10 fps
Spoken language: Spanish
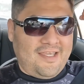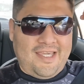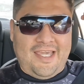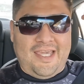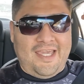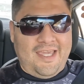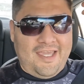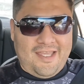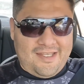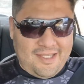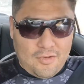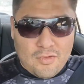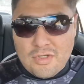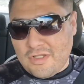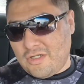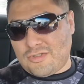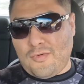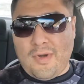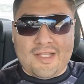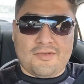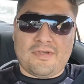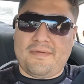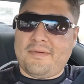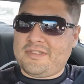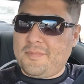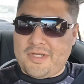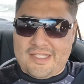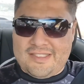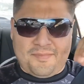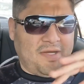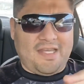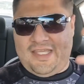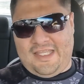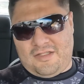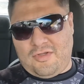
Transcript: que ninguno de los cuatro que vamos a participar y